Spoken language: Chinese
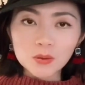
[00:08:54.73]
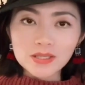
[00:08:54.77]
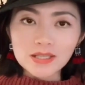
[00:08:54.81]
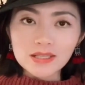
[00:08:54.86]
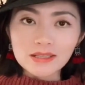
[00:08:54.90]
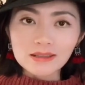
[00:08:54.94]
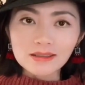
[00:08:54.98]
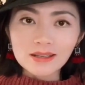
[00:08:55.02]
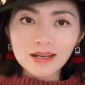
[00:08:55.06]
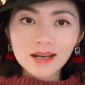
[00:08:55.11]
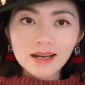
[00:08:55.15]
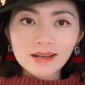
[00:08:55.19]

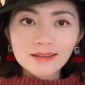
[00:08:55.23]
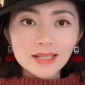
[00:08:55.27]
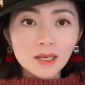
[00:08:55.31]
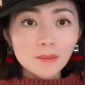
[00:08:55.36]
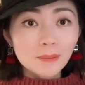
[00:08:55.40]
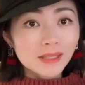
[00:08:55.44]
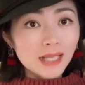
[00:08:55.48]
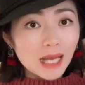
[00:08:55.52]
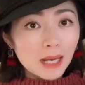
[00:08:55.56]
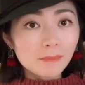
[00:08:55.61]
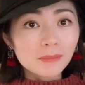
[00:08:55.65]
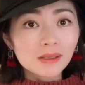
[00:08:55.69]
形，那
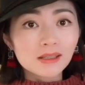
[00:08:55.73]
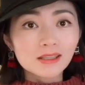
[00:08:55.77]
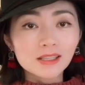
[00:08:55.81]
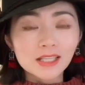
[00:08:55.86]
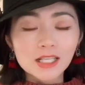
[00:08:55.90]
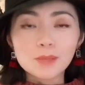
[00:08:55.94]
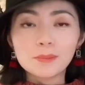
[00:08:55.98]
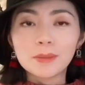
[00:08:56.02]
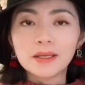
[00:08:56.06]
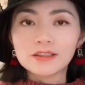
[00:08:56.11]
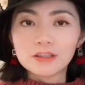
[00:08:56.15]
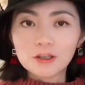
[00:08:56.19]
么它们可
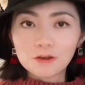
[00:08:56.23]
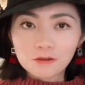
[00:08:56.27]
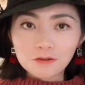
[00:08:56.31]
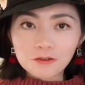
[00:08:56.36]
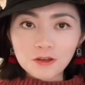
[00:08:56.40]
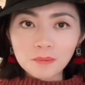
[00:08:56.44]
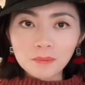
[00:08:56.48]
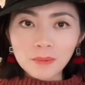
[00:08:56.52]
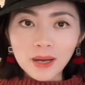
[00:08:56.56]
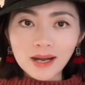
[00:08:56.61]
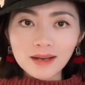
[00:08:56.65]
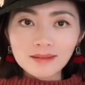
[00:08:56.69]
以被等
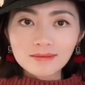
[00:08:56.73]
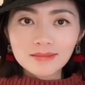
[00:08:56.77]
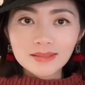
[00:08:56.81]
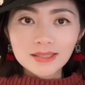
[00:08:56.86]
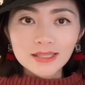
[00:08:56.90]
分吗？